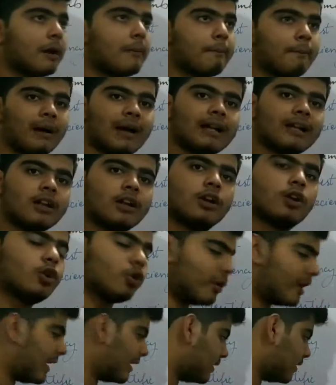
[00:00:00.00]
but
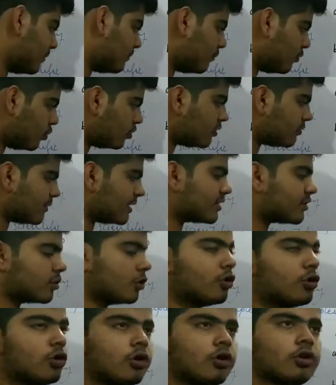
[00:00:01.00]
together both must
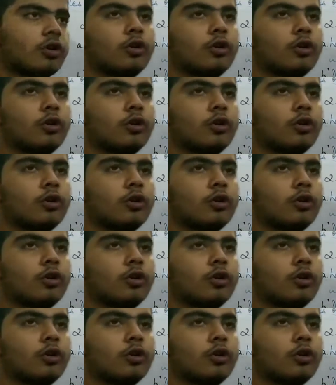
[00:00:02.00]
grow